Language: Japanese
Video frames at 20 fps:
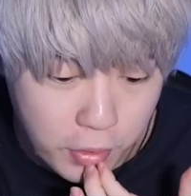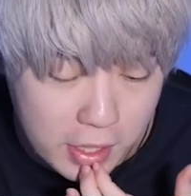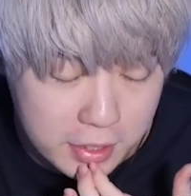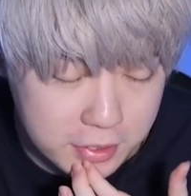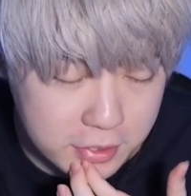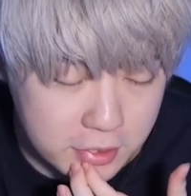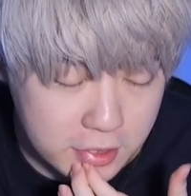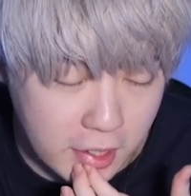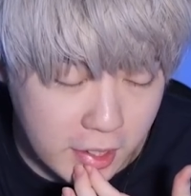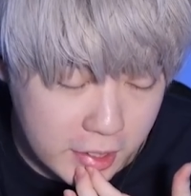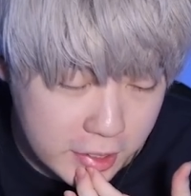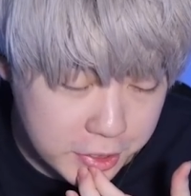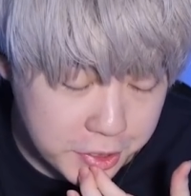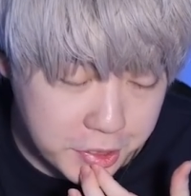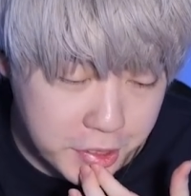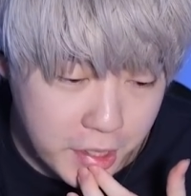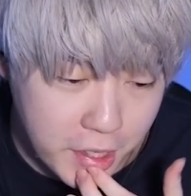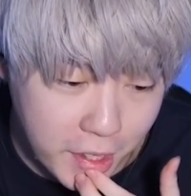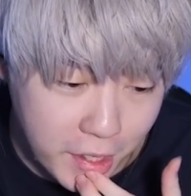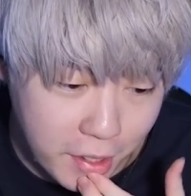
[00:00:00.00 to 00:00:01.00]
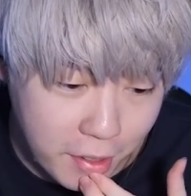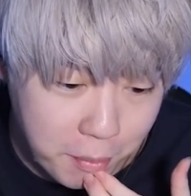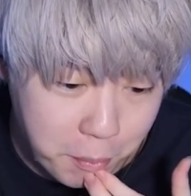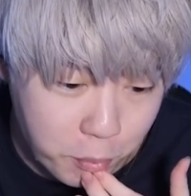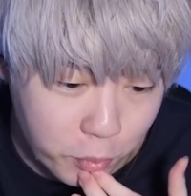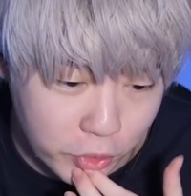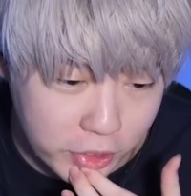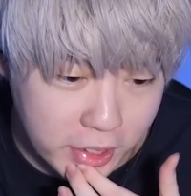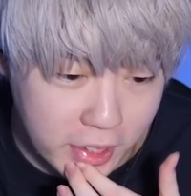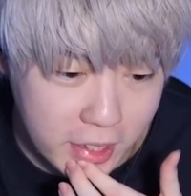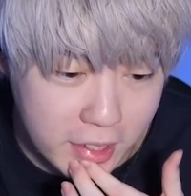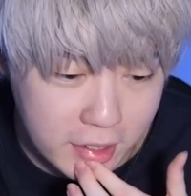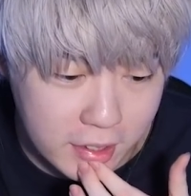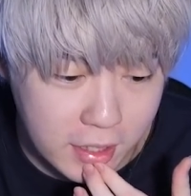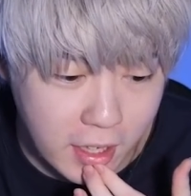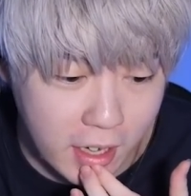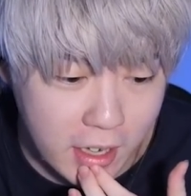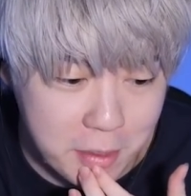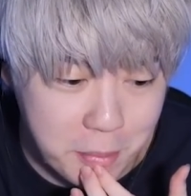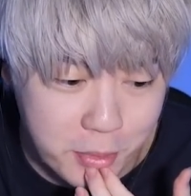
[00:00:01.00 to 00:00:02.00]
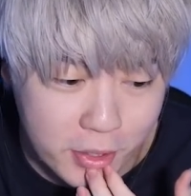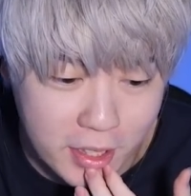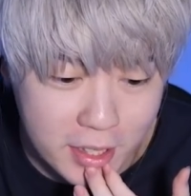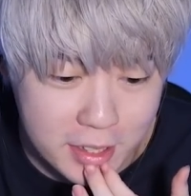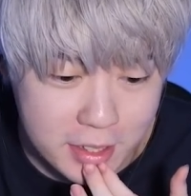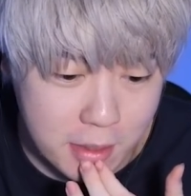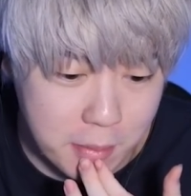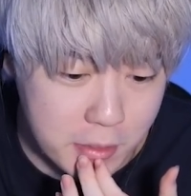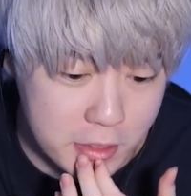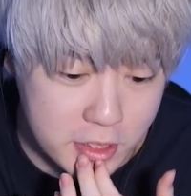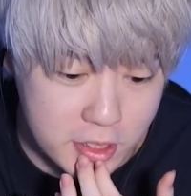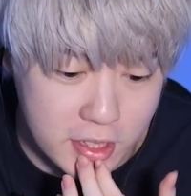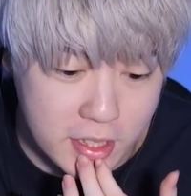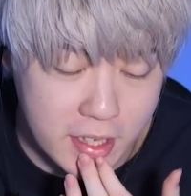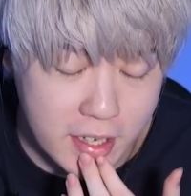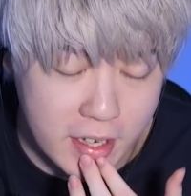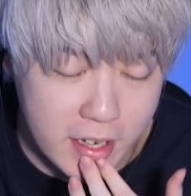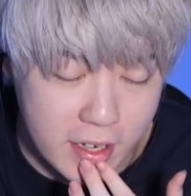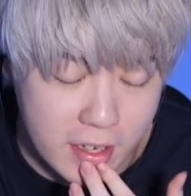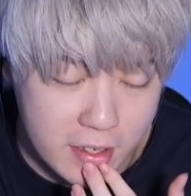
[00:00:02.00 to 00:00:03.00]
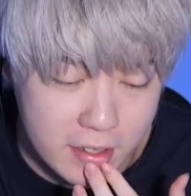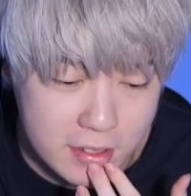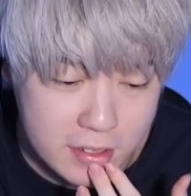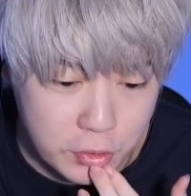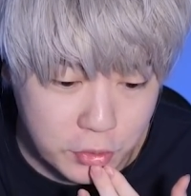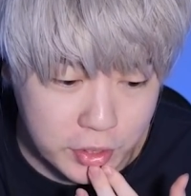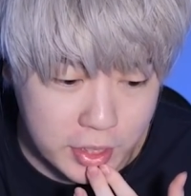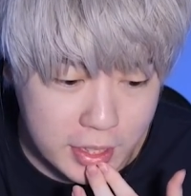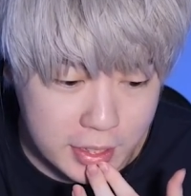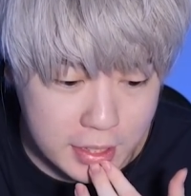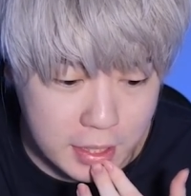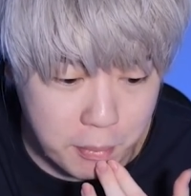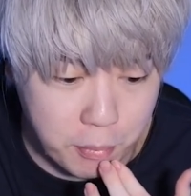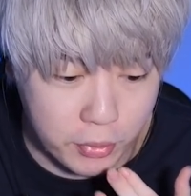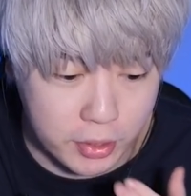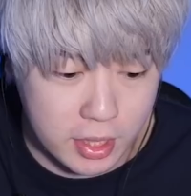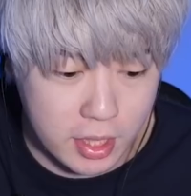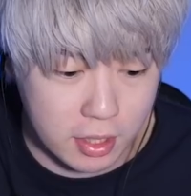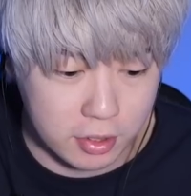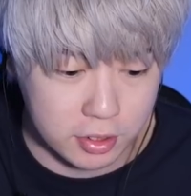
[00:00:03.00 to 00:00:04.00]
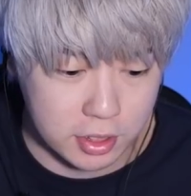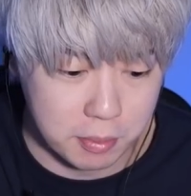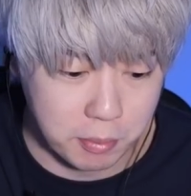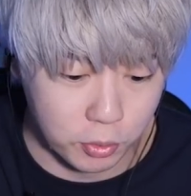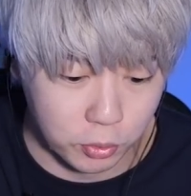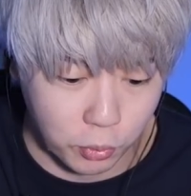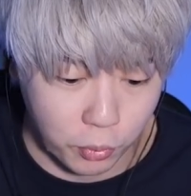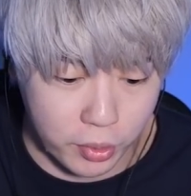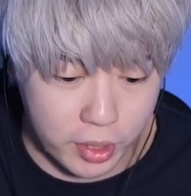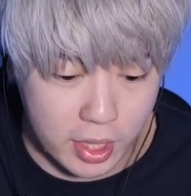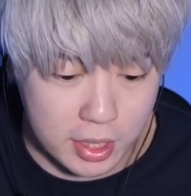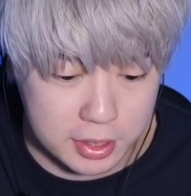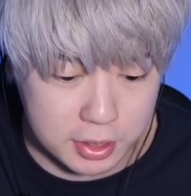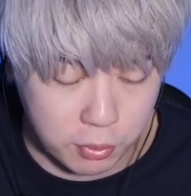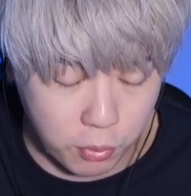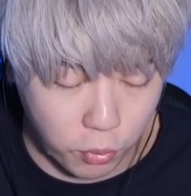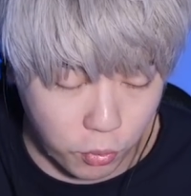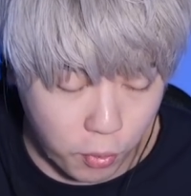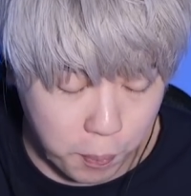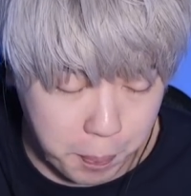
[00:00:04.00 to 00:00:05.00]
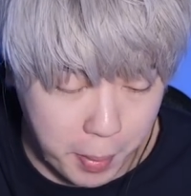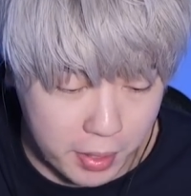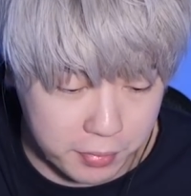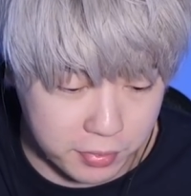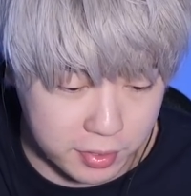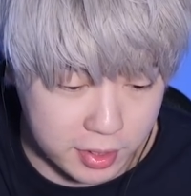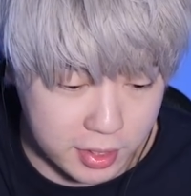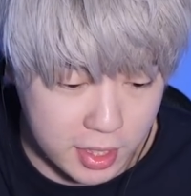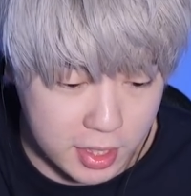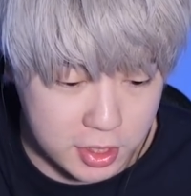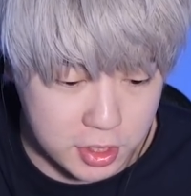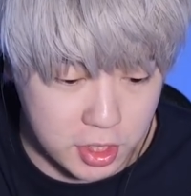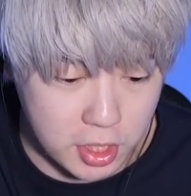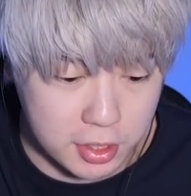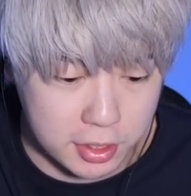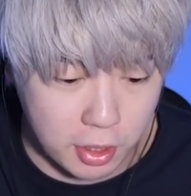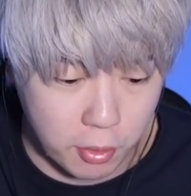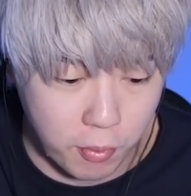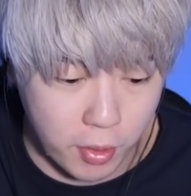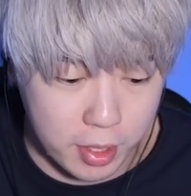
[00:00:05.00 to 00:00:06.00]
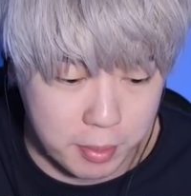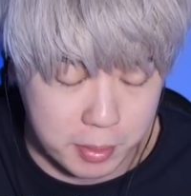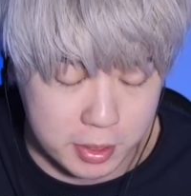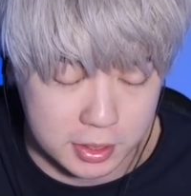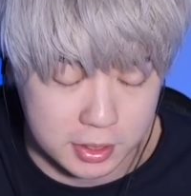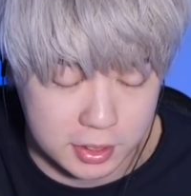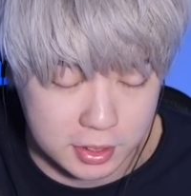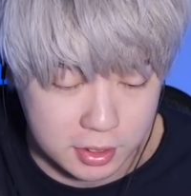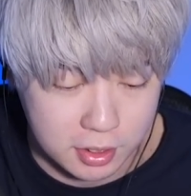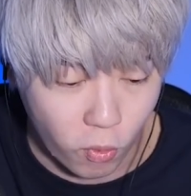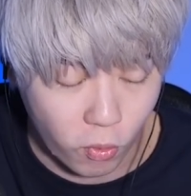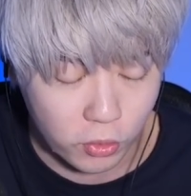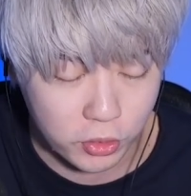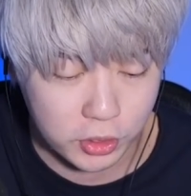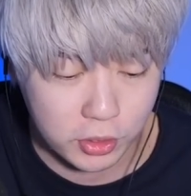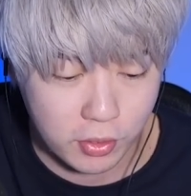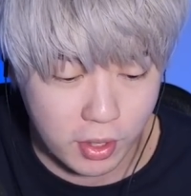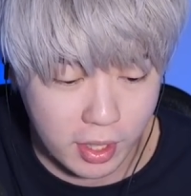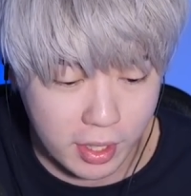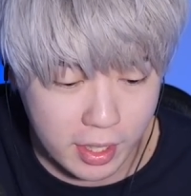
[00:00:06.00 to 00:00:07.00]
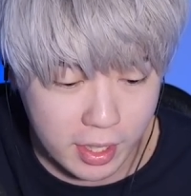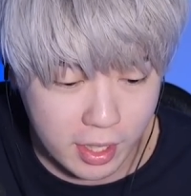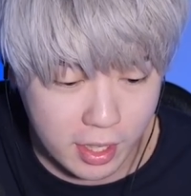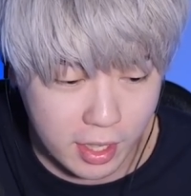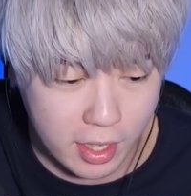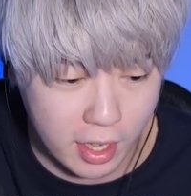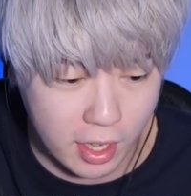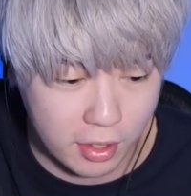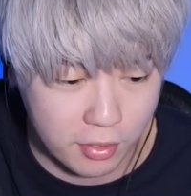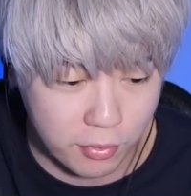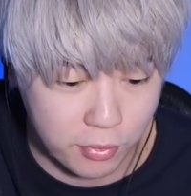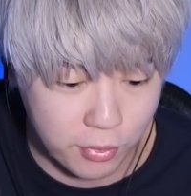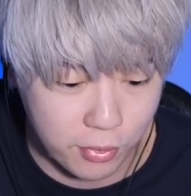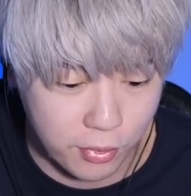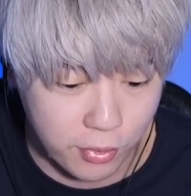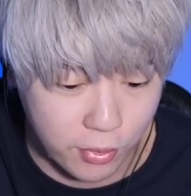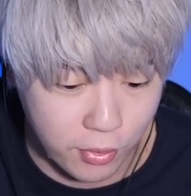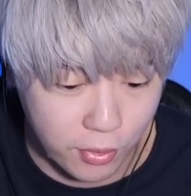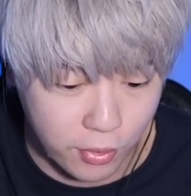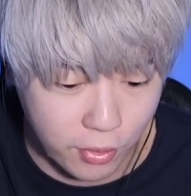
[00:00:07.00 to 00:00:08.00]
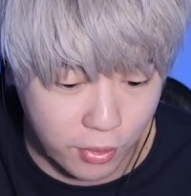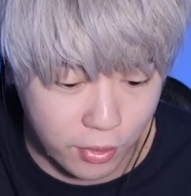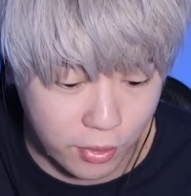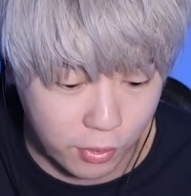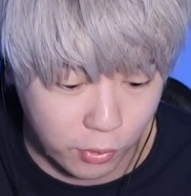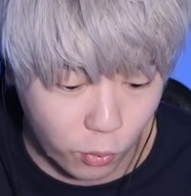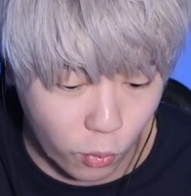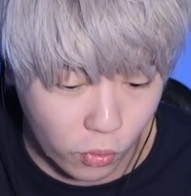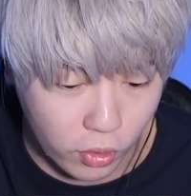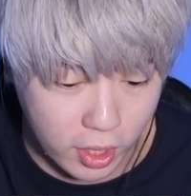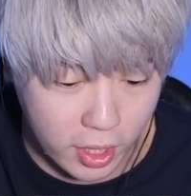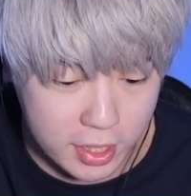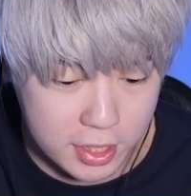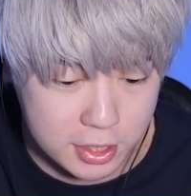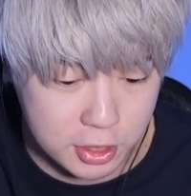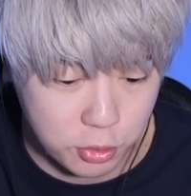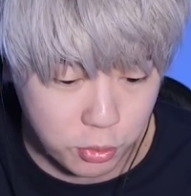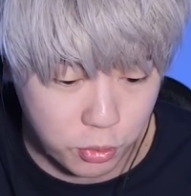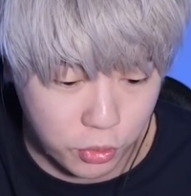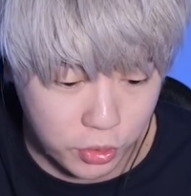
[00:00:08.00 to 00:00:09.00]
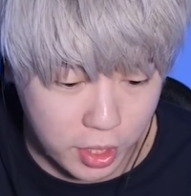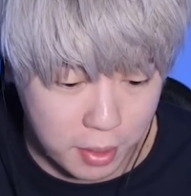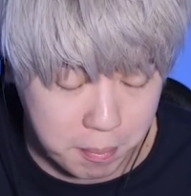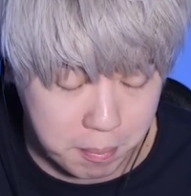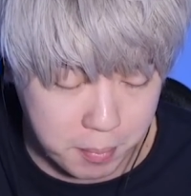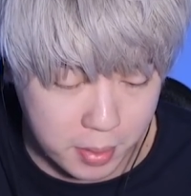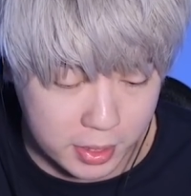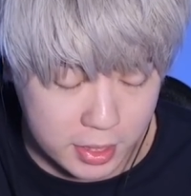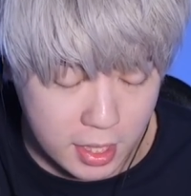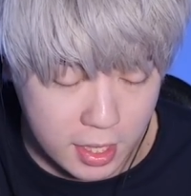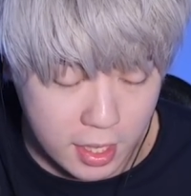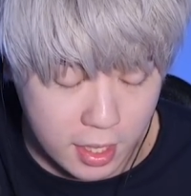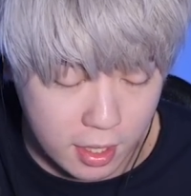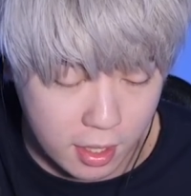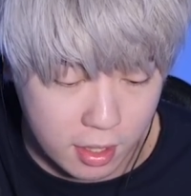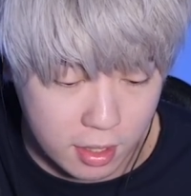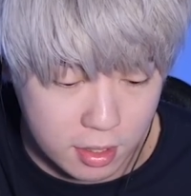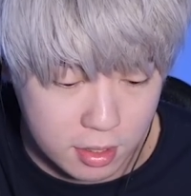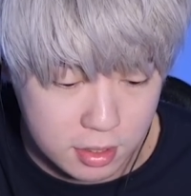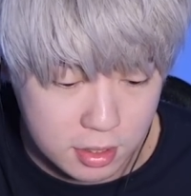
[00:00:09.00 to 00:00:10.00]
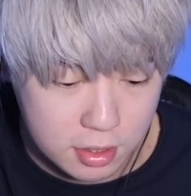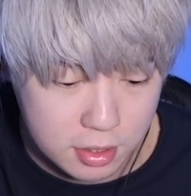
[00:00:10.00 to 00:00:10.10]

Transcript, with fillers: 枠がですねもう限界迎えてましてちょっと出ても出なくてもとりあえずこのパッケージで一旦終わります本当はねあのー、5回上限まで